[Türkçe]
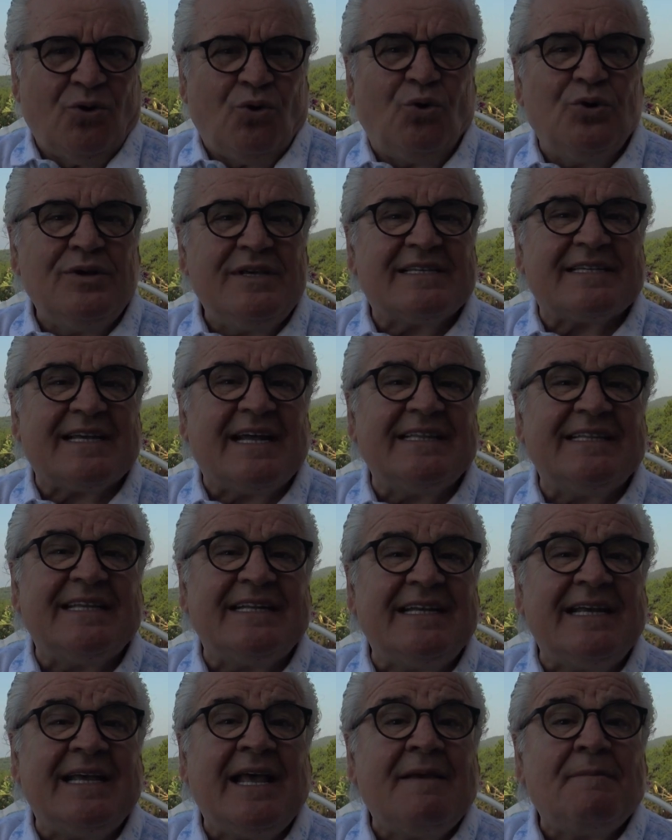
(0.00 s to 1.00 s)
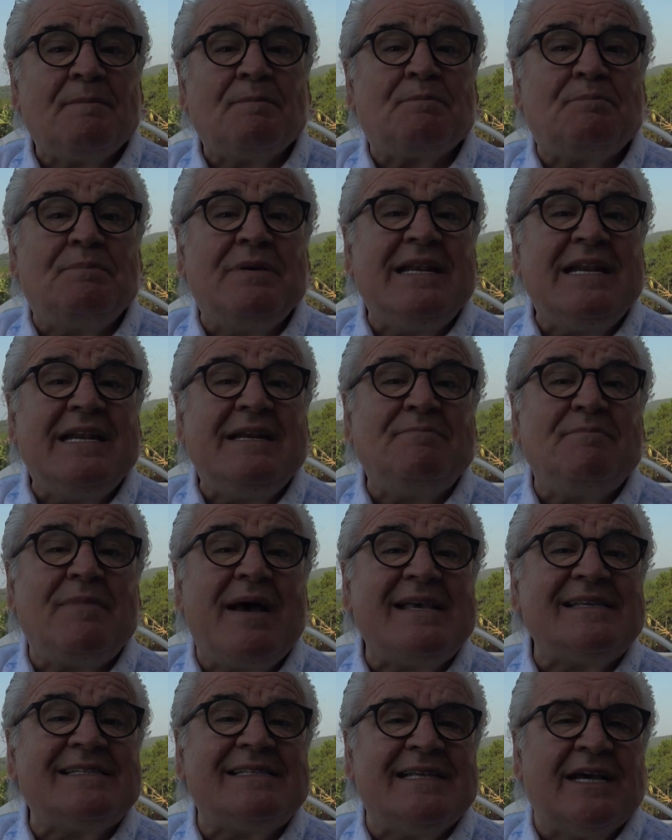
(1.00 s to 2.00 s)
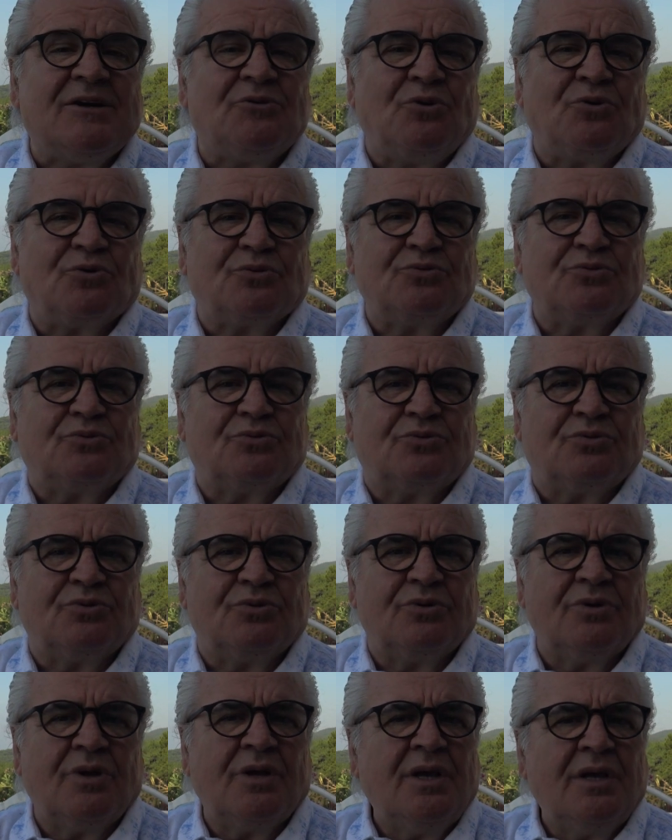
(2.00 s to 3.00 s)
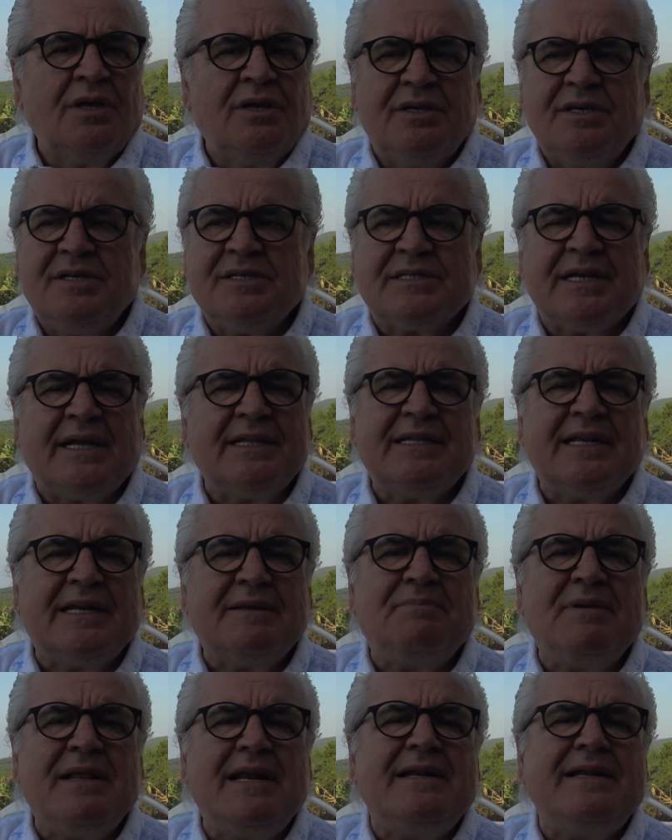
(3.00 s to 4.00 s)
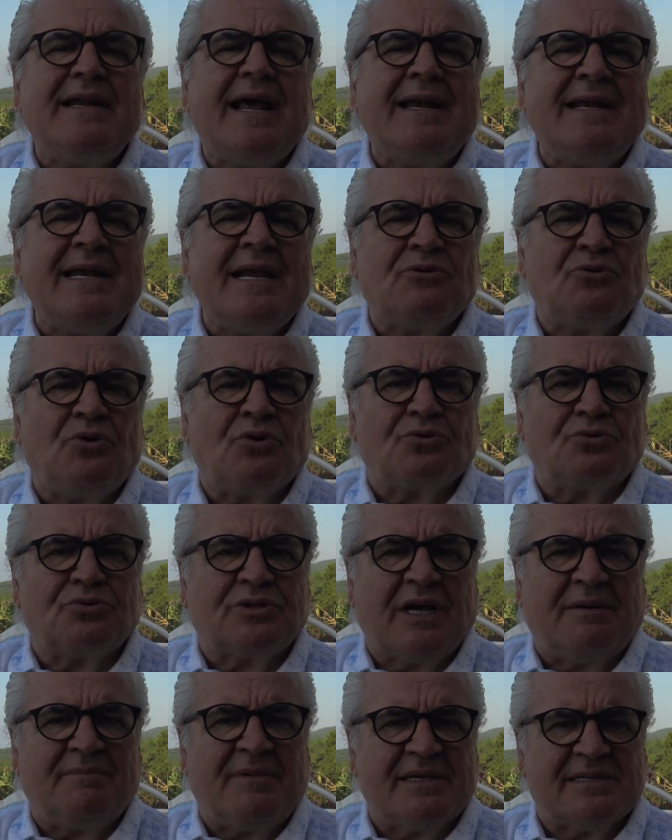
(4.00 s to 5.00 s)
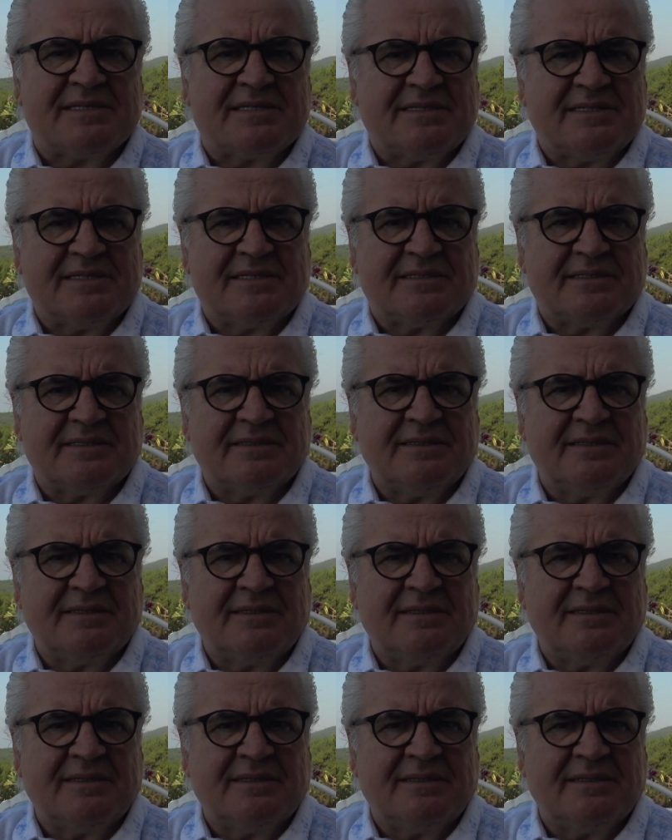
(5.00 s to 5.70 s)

O insanları bilinmezle korkuttu. İnsanları bilinenle korkutamazsınız.